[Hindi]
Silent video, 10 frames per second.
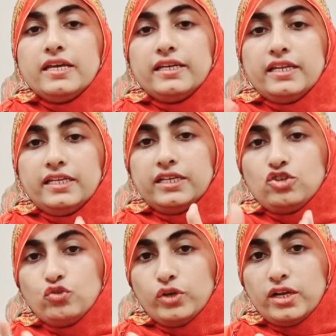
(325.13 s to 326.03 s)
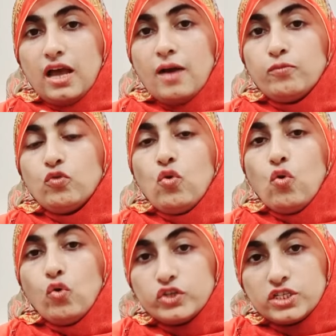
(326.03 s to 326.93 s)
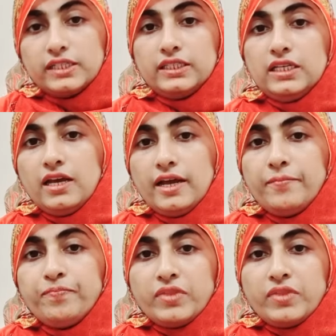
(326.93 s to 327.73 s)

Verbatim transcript: यानी कि शुगर आपको हो सकती है